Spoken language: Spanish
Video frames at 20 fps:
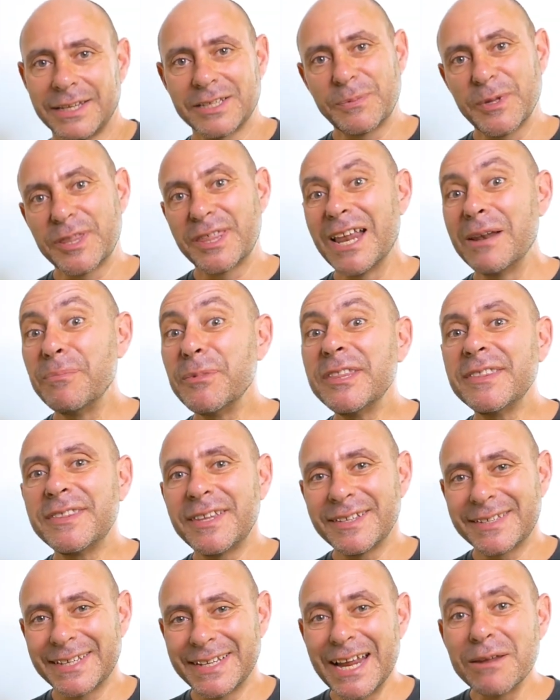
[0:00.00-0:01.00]

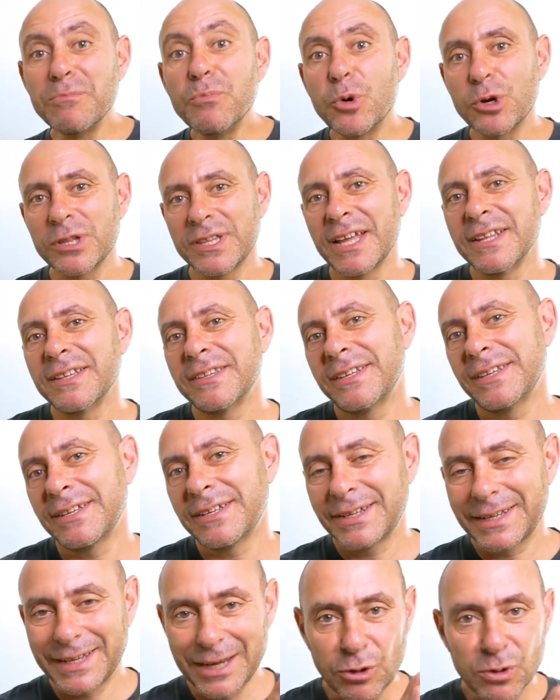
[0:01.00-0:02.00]
especialmente será importante
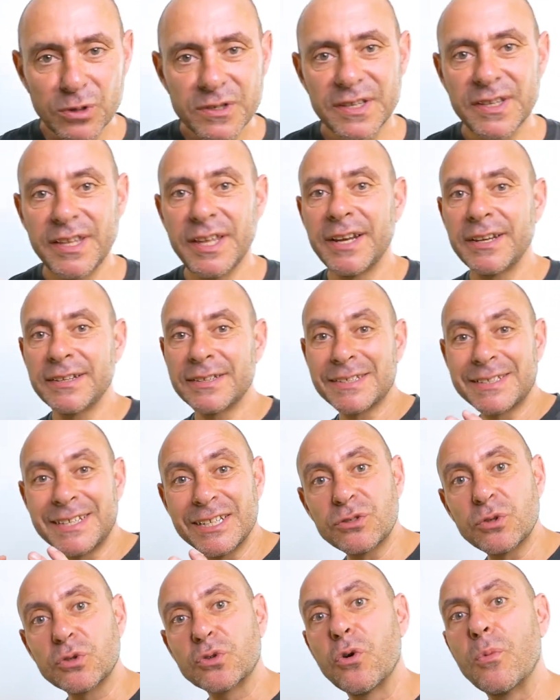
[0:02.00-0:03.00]
que consideres si
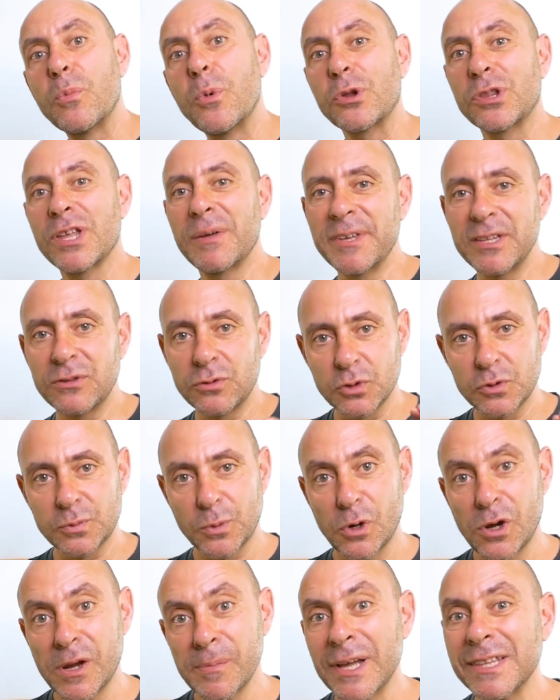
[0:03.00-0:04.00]
estos comportamientos
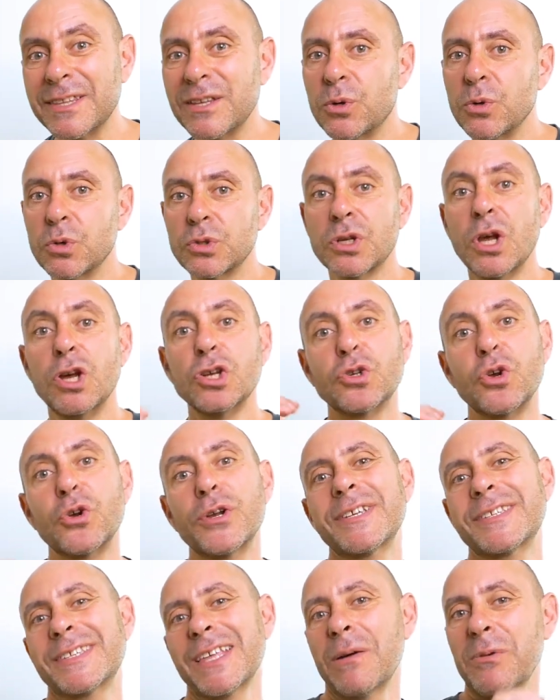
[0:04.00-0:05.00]
problemáticos son
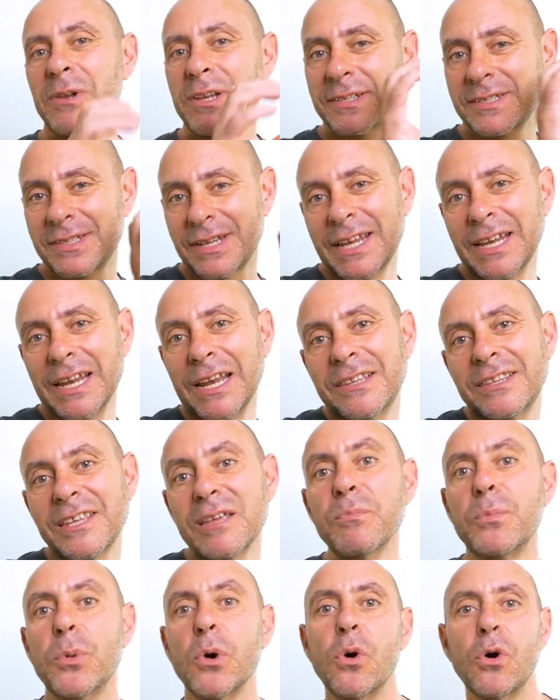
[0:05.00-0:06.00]
estables en el
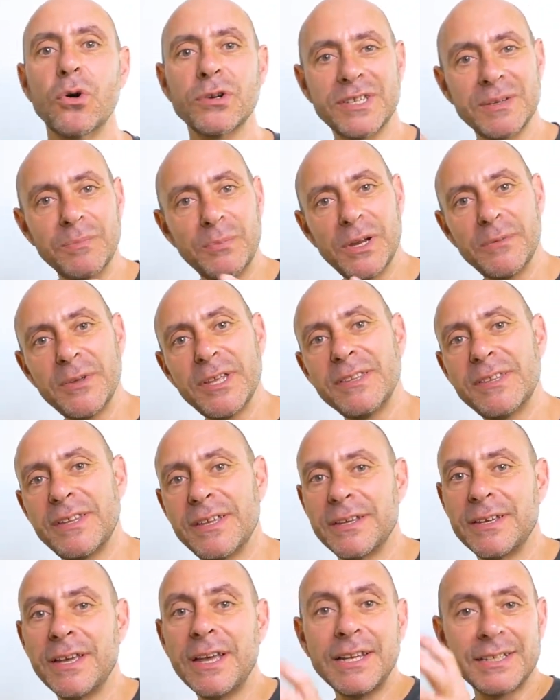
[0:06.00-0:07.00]
tiempo o
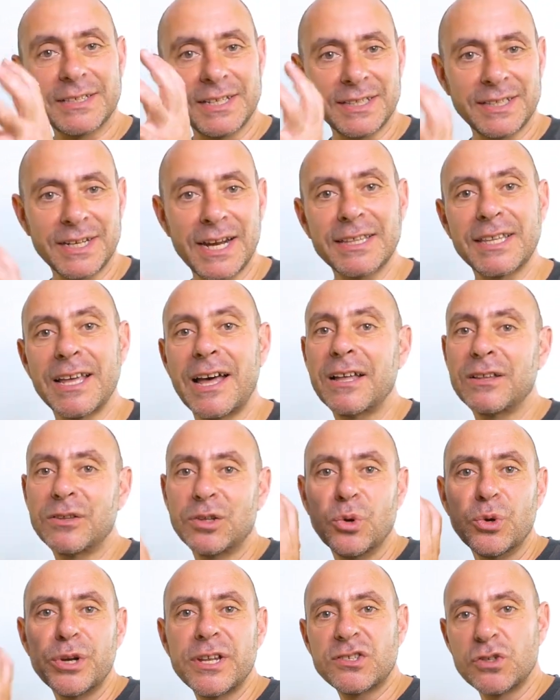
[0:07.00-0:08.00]
simplemente se trata
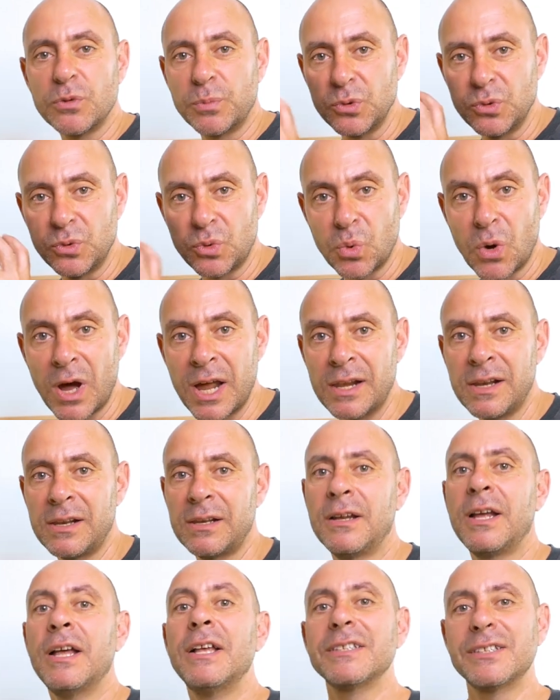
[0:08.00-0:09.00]
de un hecho puntual.
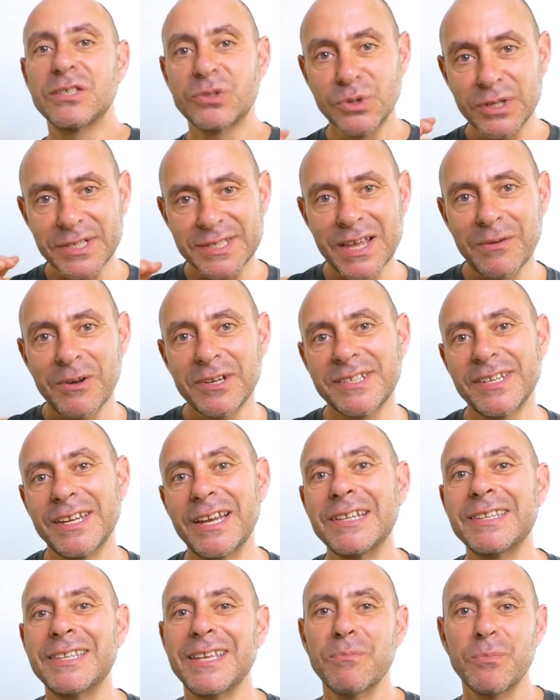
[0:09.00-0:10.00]
Si son estables en
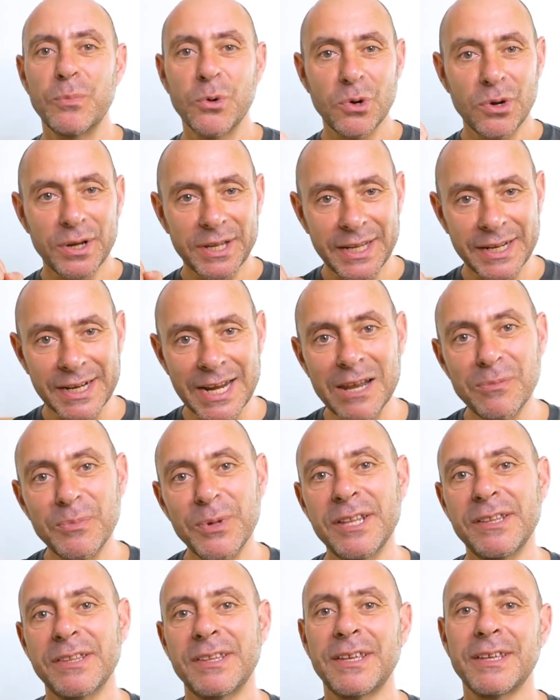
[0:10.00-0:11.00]
el tiempo y
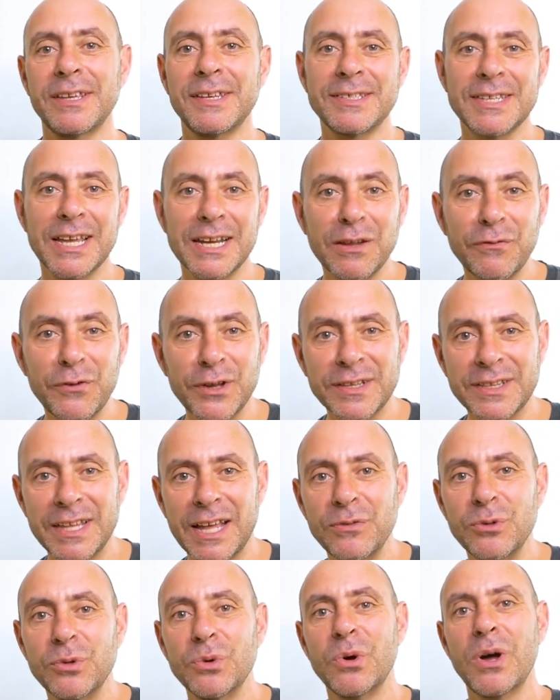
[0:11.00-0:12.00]
realmente están
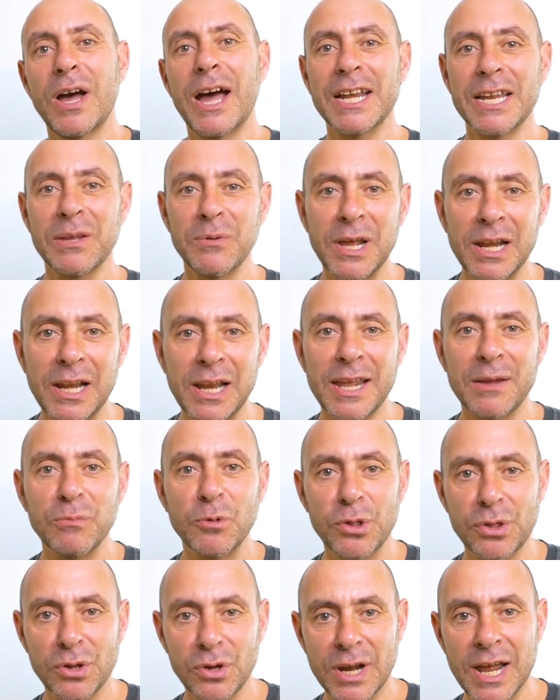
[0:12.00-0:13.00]
afectando a nivel
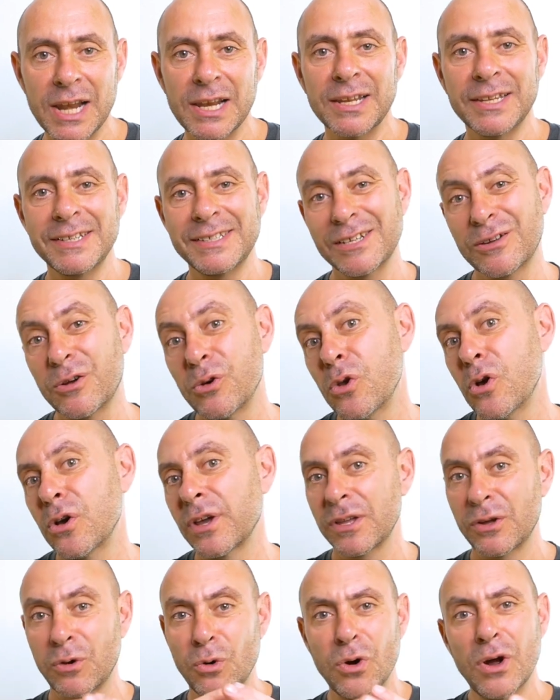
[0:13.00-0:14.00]
emocional y
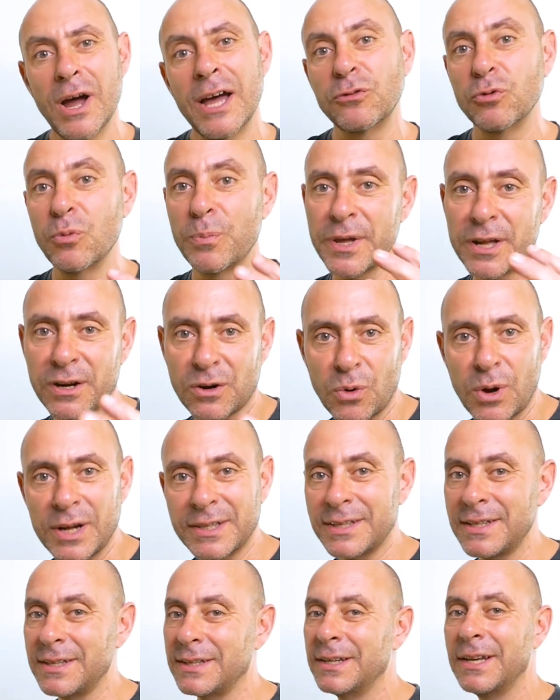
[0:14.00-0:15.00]
psicológico a tu perro o a
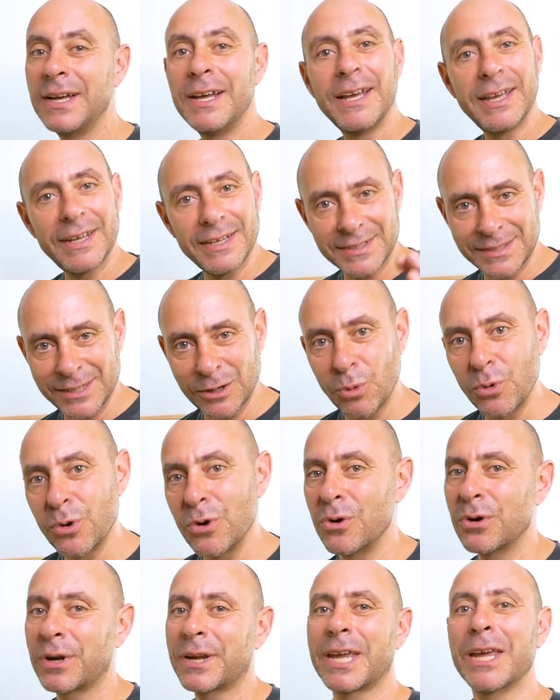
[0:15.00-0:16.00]
ti, es
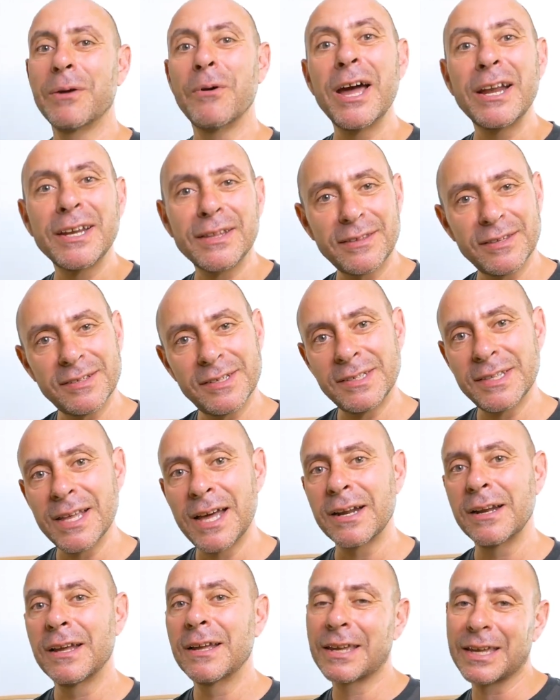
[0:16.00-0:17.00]
seguro que va a
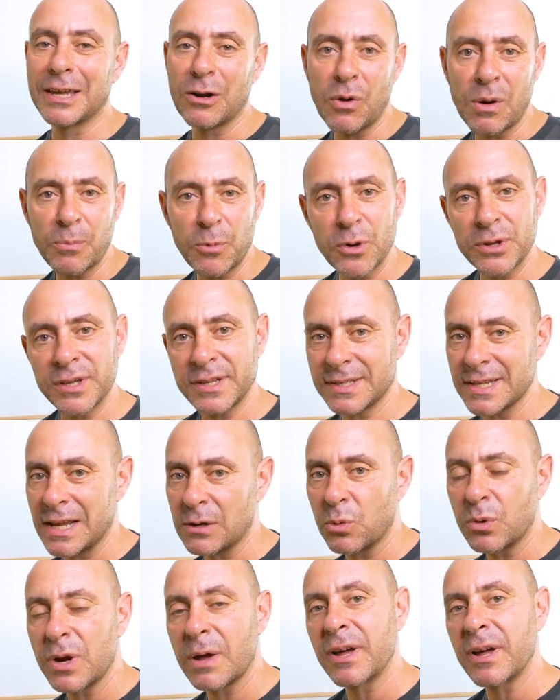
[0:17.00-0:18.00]
necesitar que lo apoyes de alguna